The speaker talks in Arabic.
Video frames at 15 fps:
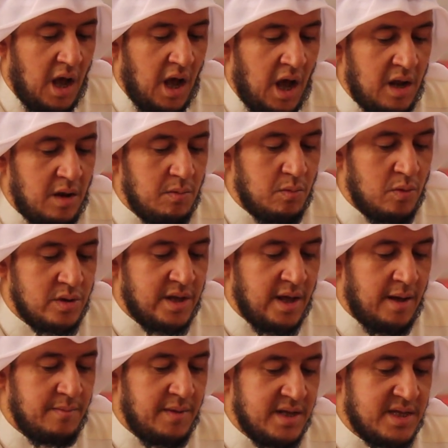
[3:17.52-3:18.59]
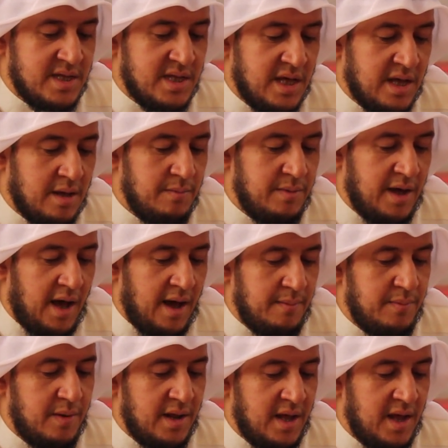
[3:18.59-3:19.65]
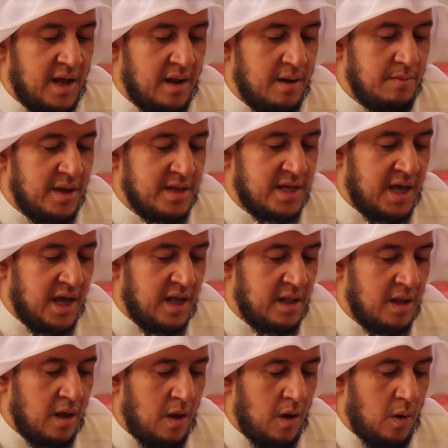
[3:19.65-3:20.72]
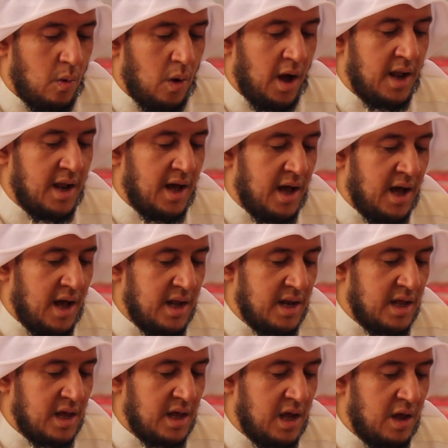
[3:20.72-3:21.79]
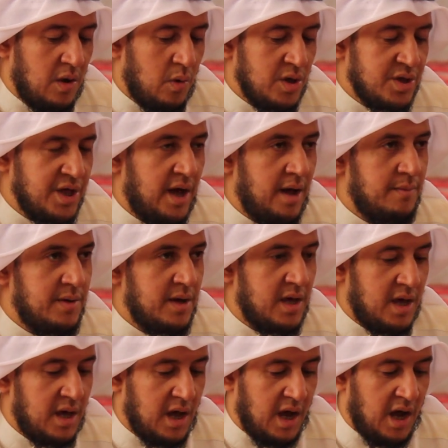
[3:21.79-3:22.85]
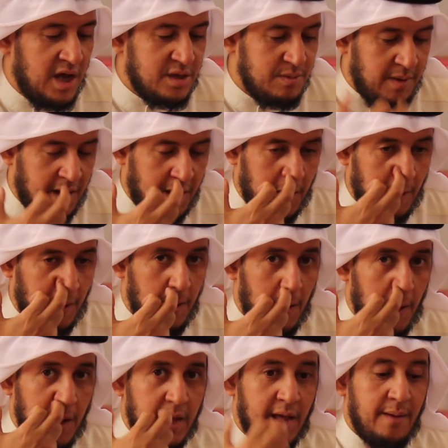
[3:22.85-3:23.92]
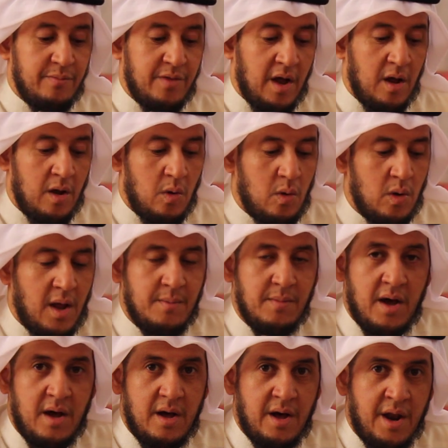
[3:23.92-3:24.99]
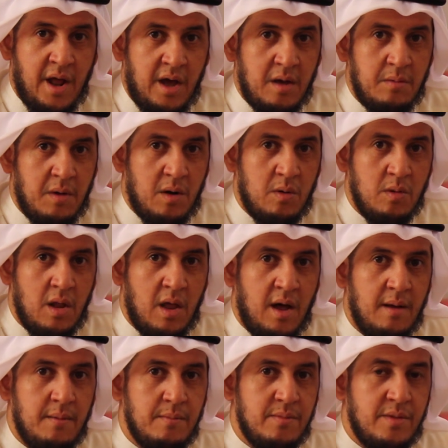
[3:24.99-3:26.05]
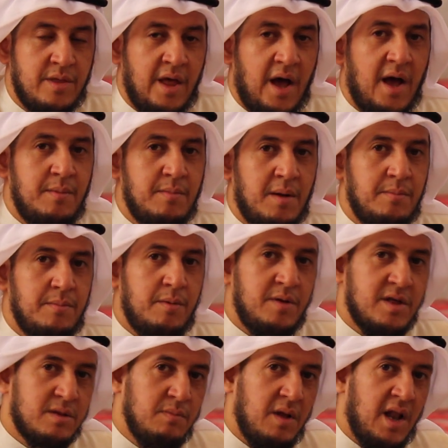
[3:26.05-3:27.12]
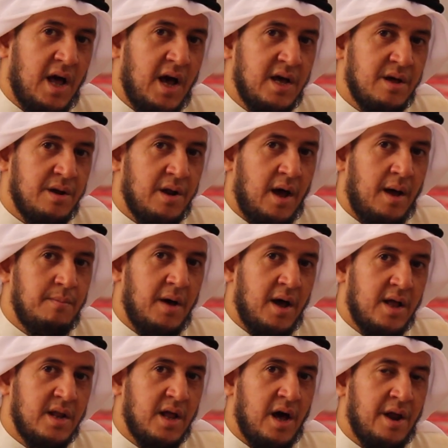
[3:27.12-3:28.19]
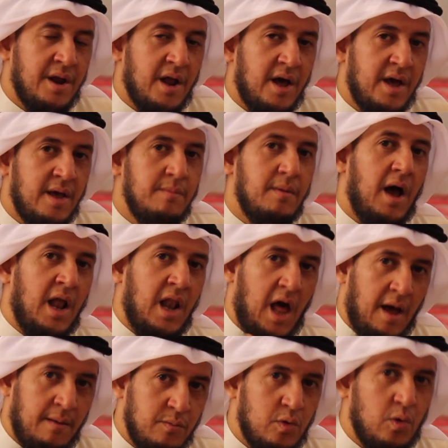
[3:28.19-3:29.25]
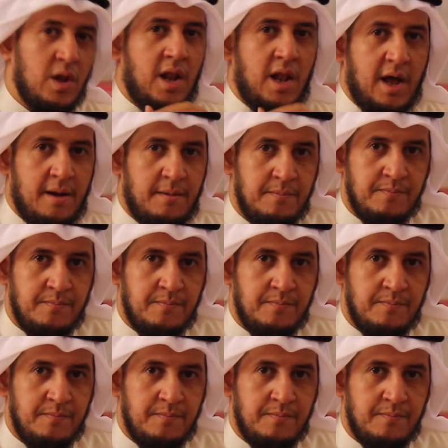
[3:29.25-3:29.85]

المتمسك بحبله المتين وعلى آله وصحبه أجمعين يبدأ العلماء رحمه الله دائما ببسم الله الرحمن الرحيم الحمد لله